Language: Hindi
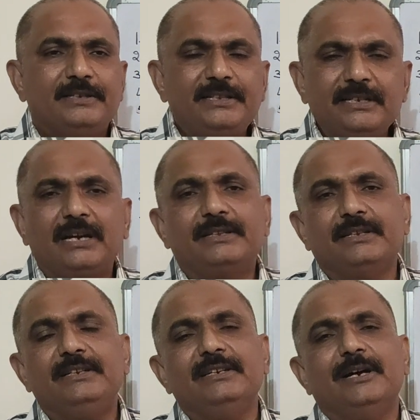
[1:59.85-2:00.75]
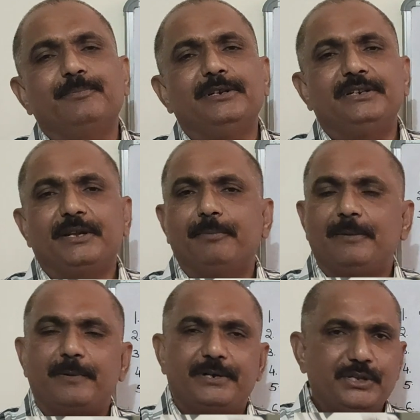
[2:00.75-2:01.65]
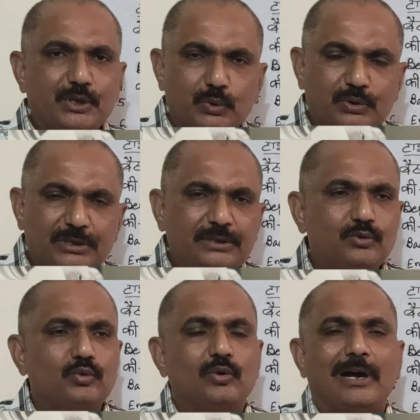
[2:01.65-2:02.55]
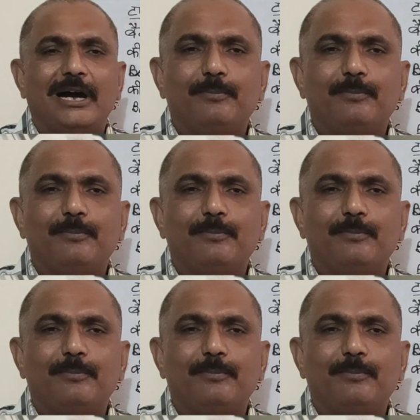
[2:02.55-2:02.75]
यदि हथेली आपकी टेबल पर टिकी होगी तो